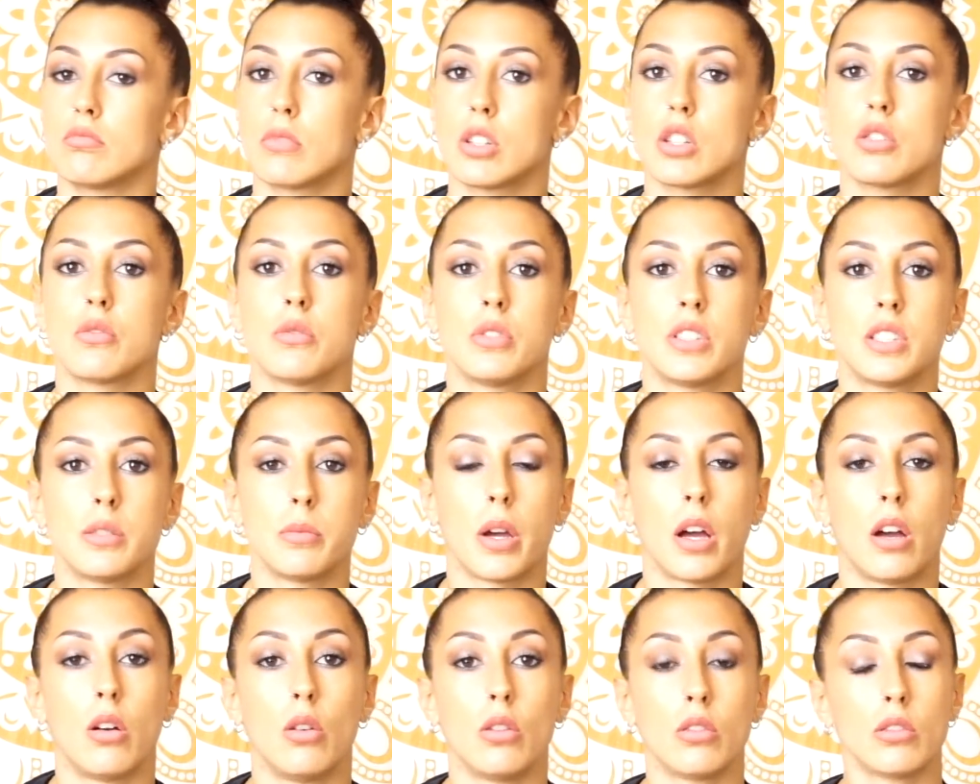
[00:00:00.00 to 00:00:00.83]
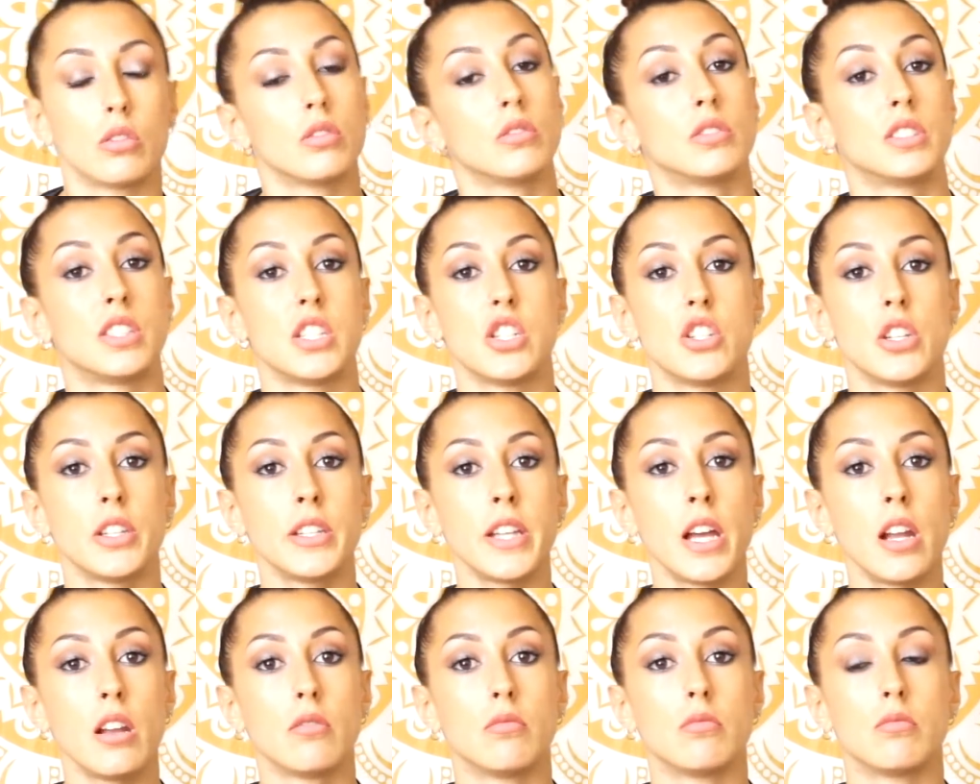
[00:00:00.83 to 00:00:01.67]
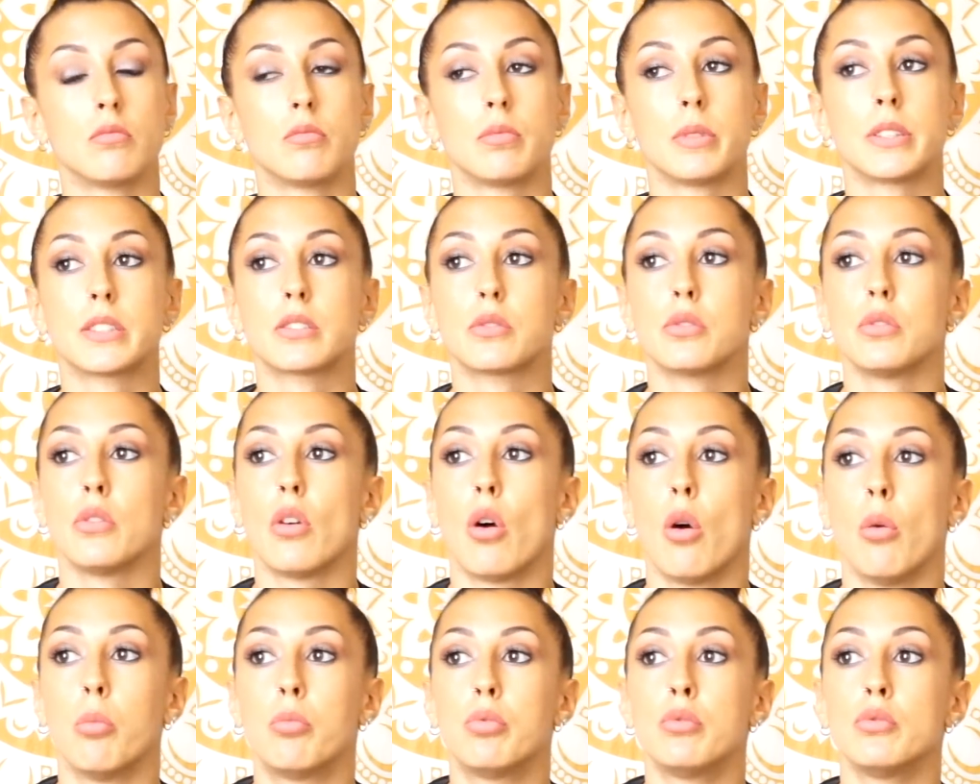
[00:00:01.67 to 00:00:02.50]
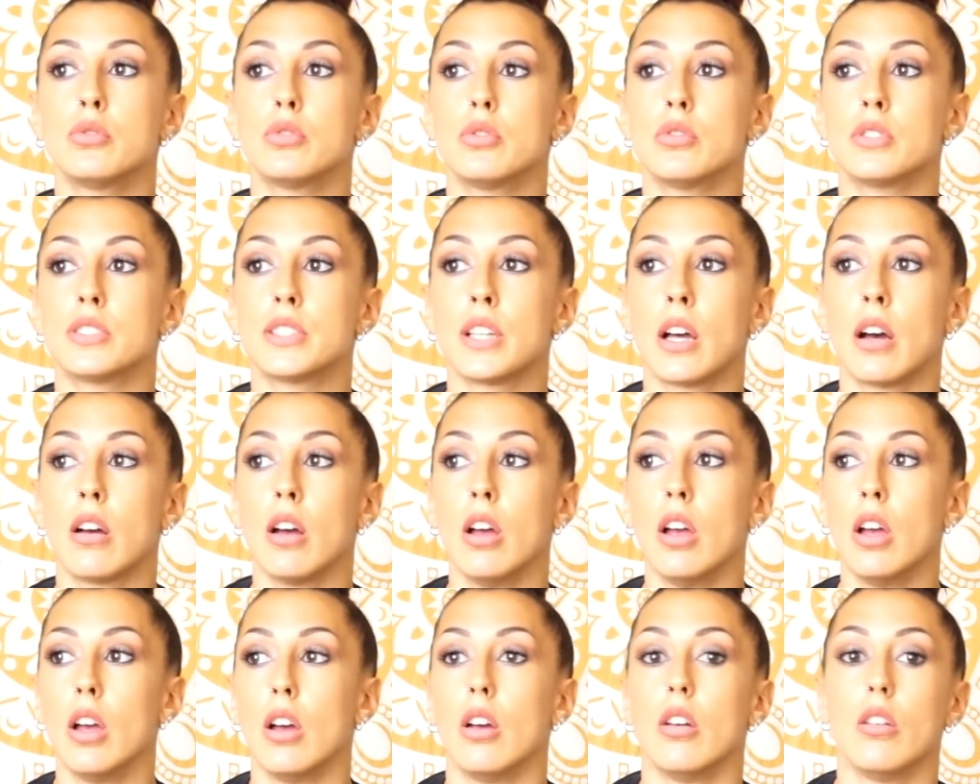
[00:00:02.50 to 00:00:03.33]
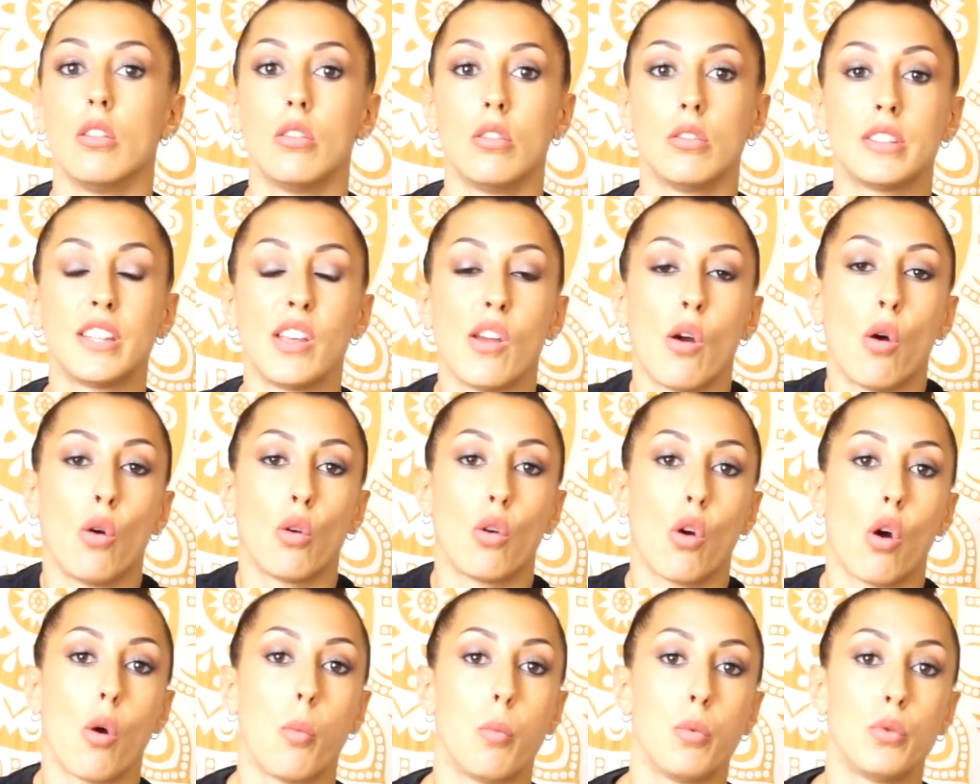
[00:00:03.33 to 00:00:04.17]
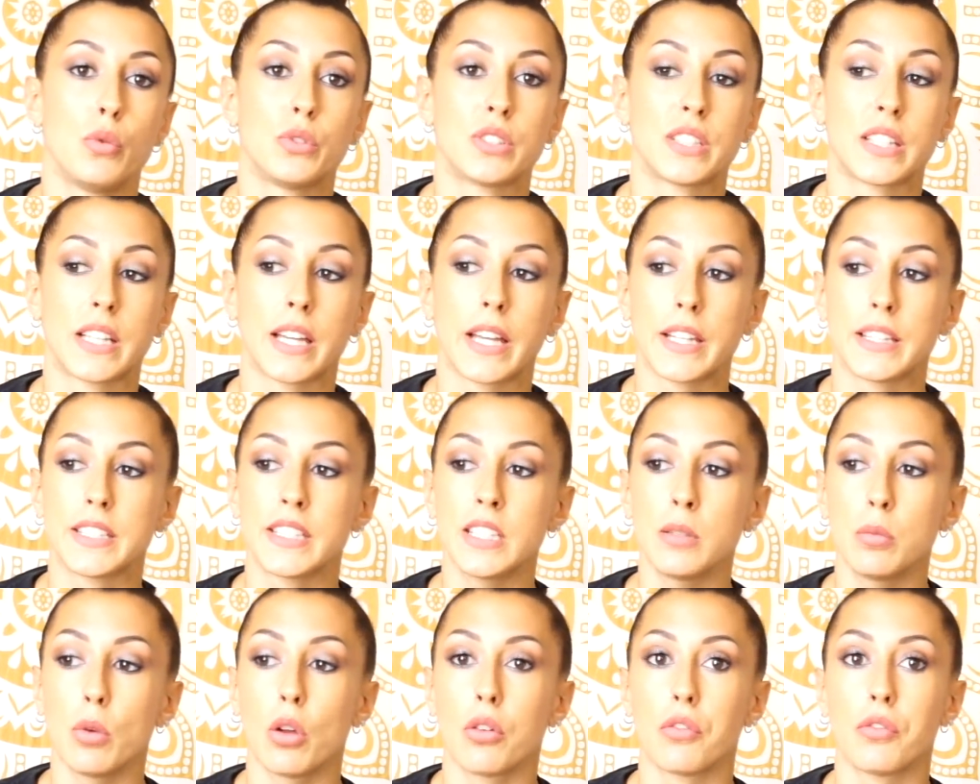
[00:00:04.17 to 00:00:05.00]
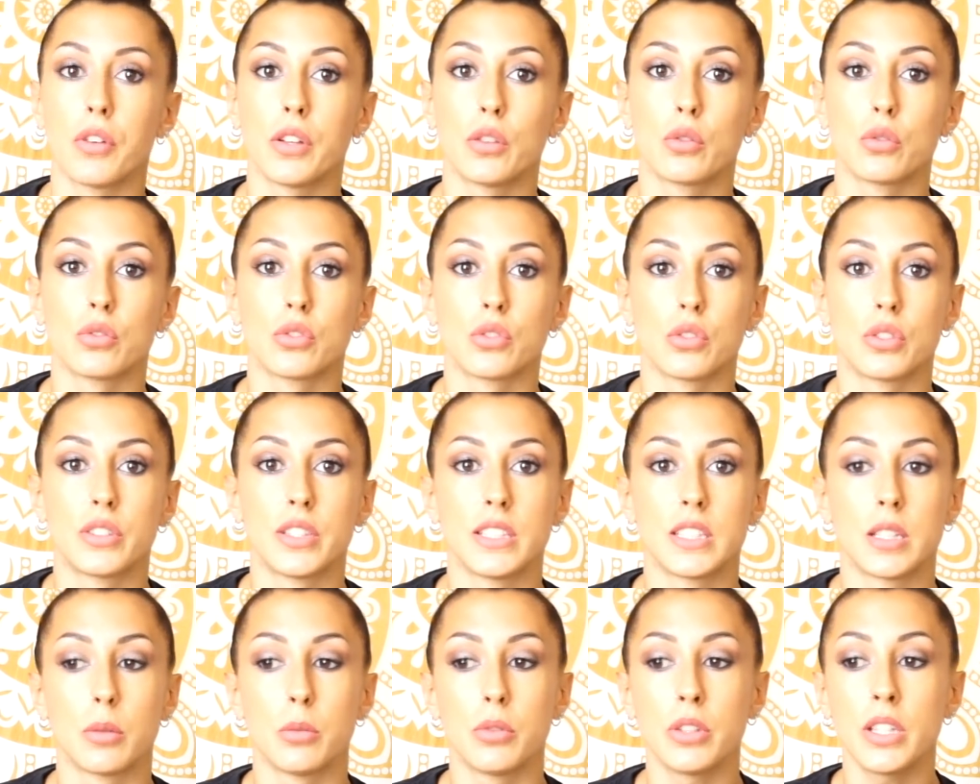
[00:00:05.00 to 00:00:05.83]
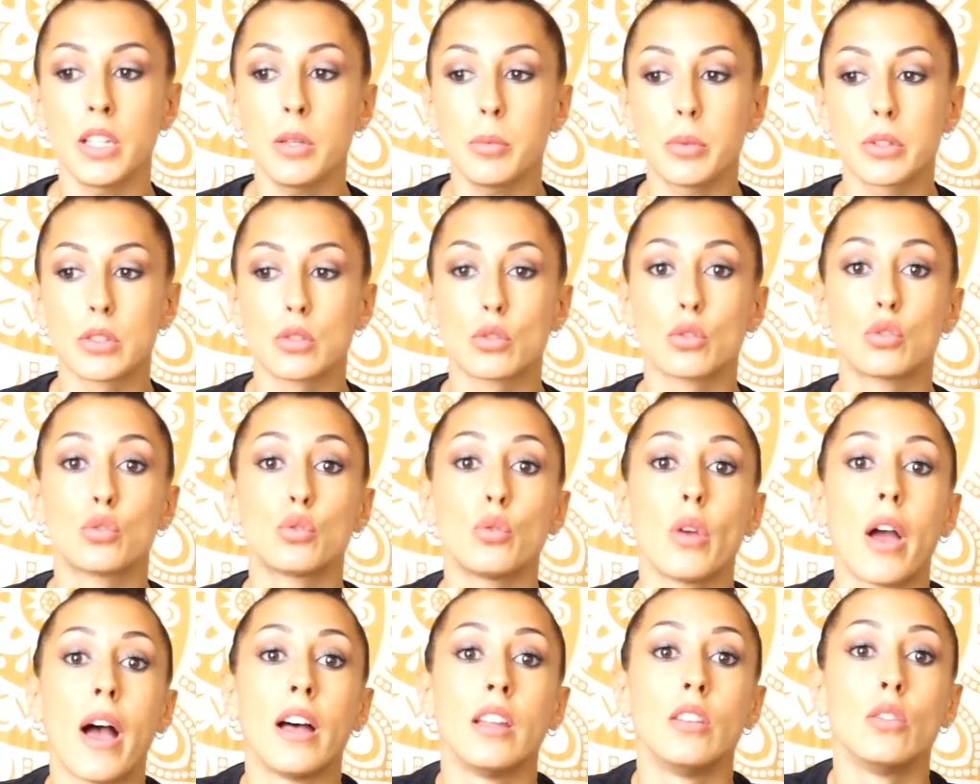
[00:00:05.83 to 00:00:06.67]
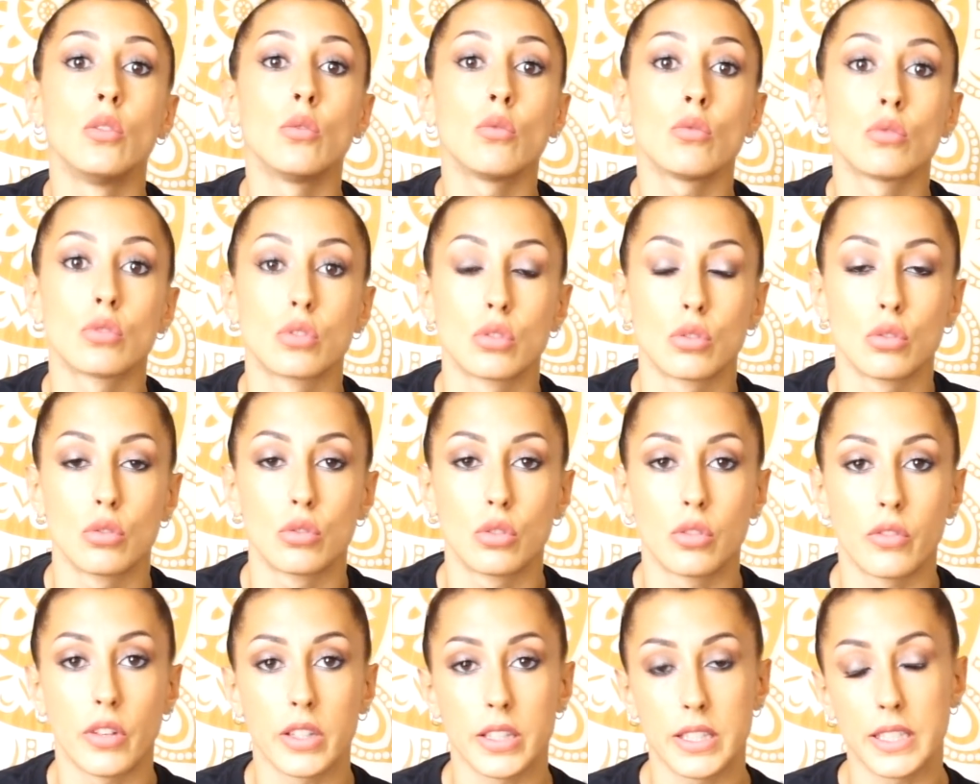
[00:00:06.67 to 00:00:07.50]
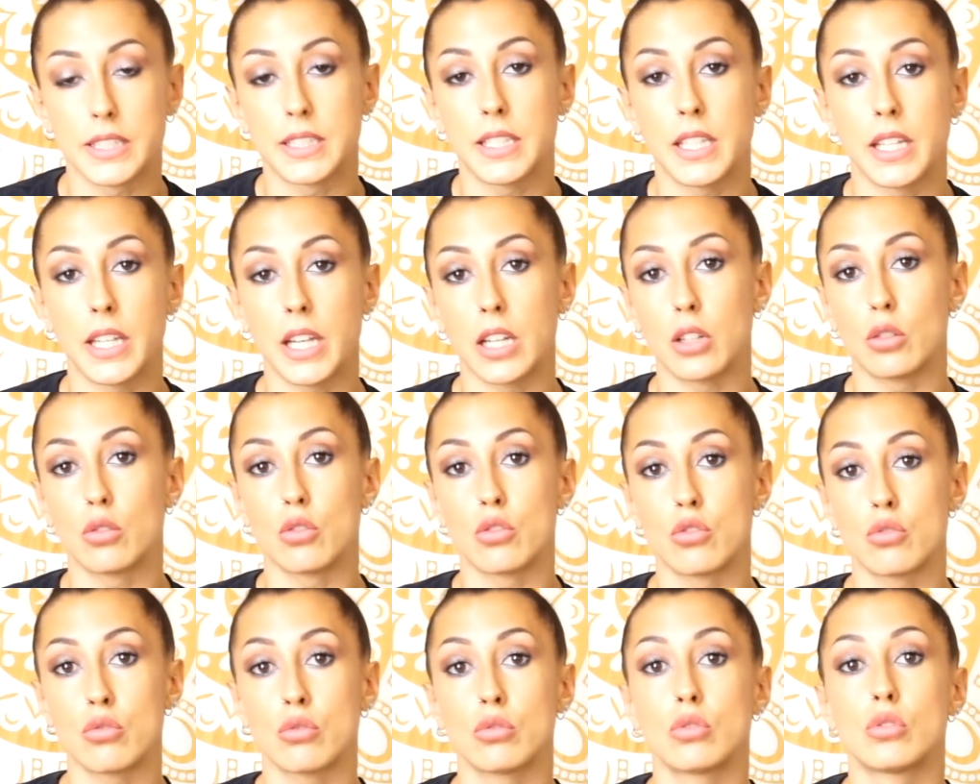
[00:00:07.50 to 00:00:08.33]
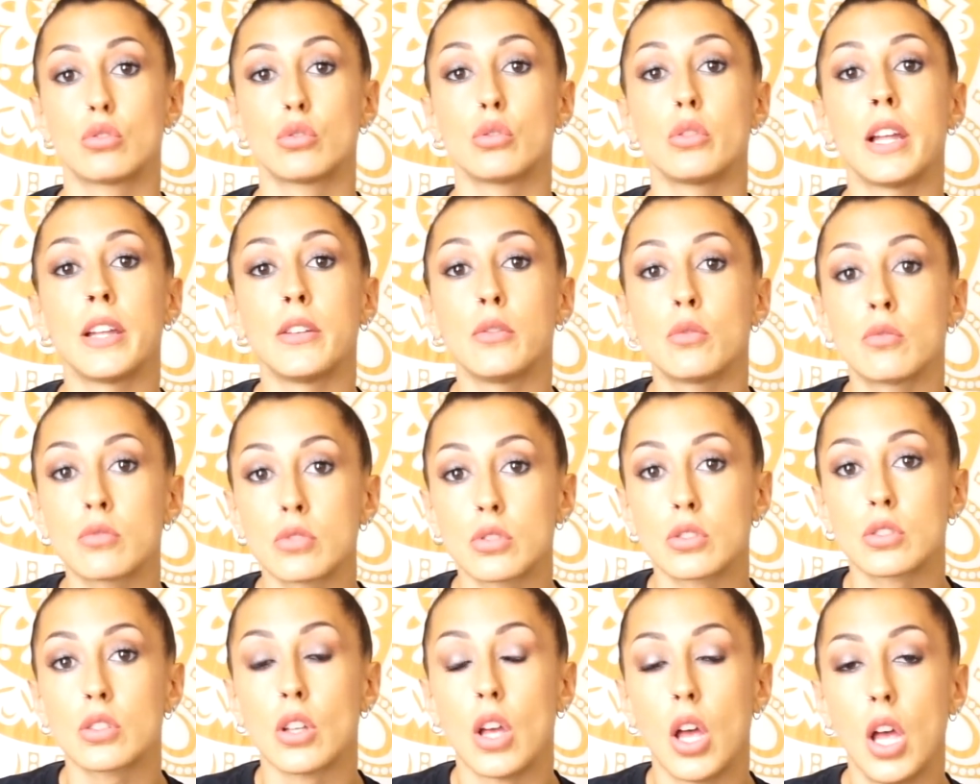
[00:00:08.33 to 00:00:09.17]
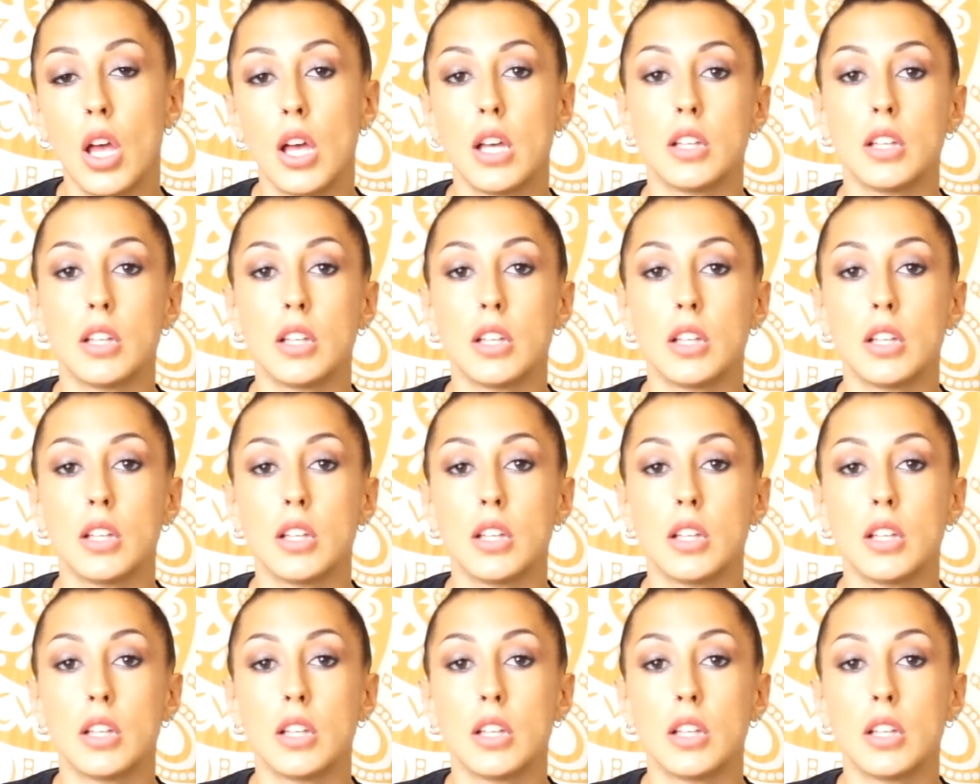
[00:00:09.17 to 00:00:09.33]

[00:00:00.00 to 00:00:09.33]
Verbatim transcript: Moi, je me dis, bah, c'est génial. Parce que en plus de ça, euh, tu es encore plus crédible en fait aux yeux de tes abonnés parce que tu annonces que tu vas tester quelque chose, tu l'annonces.